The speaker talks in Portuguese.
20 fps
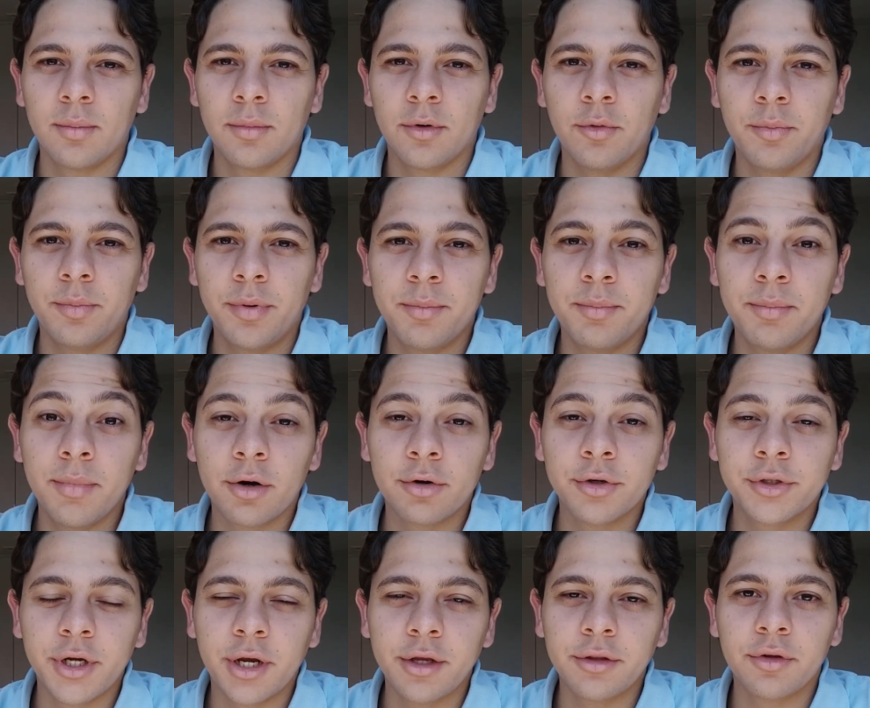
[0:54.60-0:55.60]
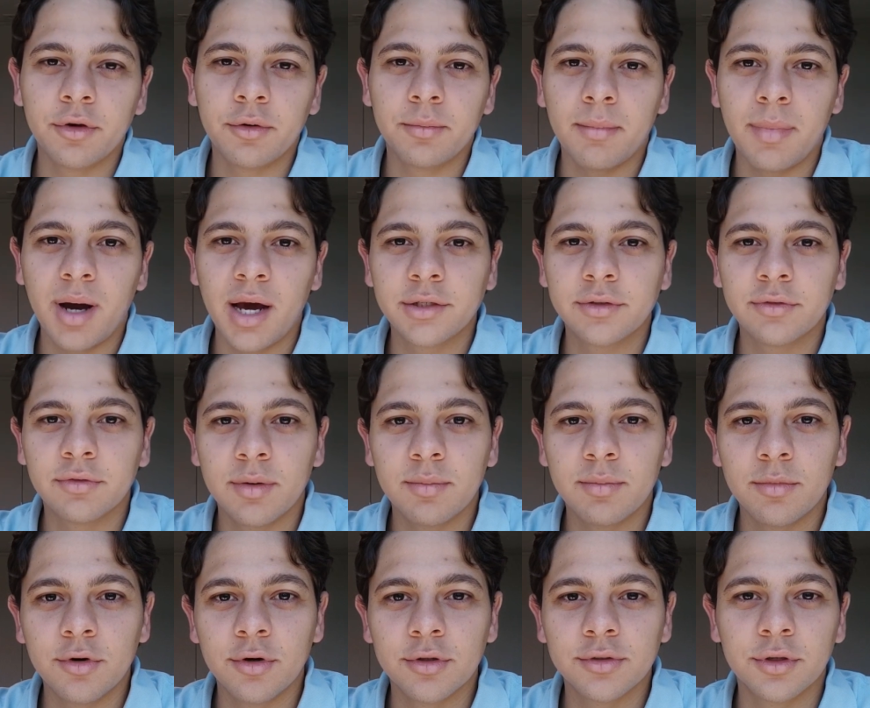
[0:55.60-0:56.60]
Bom, o primeiro jeito e o mais
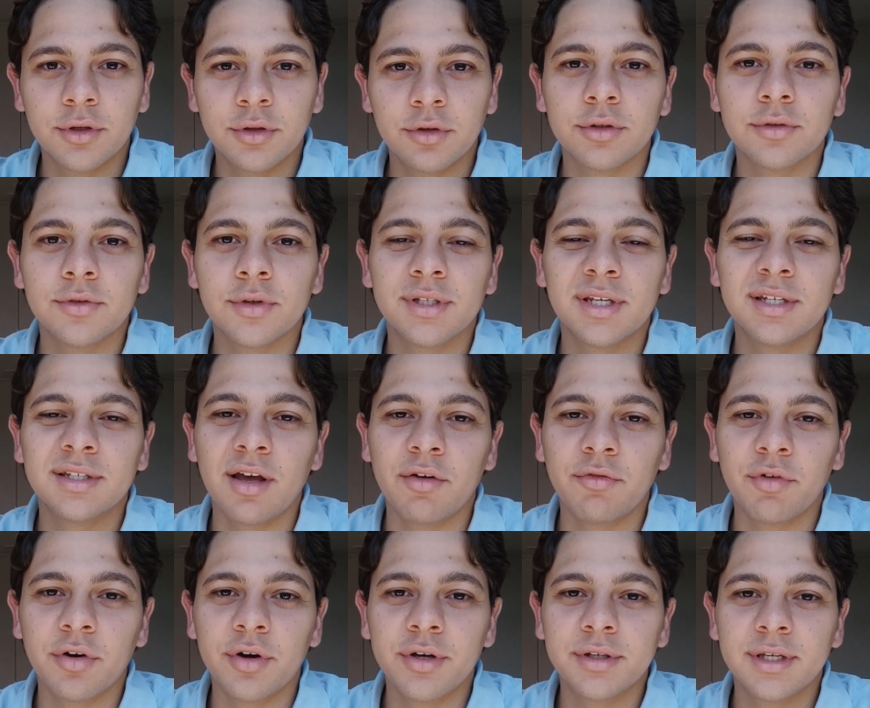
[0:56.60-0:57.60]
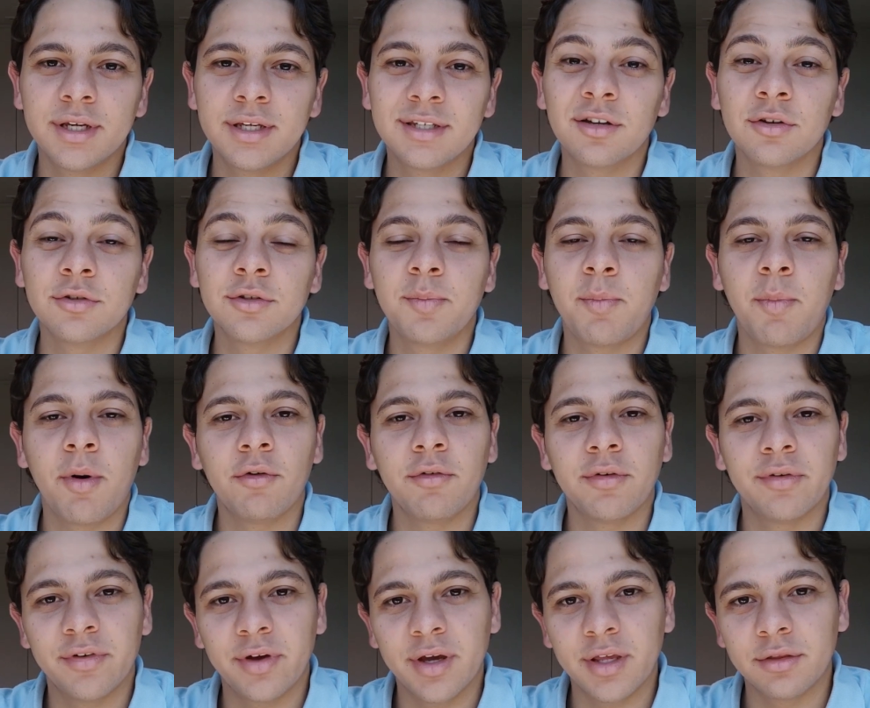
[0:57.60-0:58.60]
famoso que todos vocês devem conhecer são os
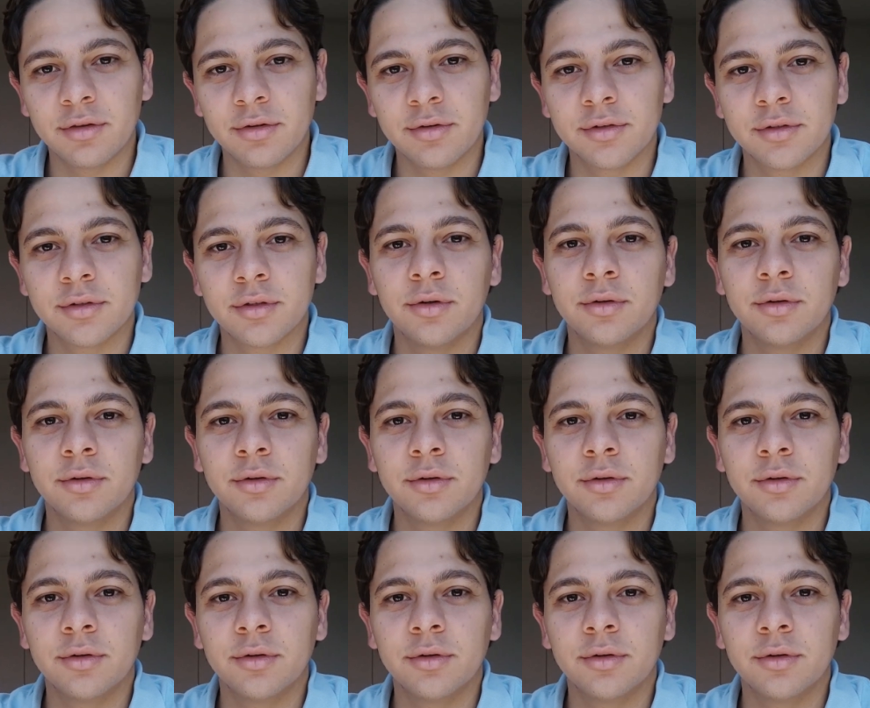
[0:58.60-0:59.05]
proventos,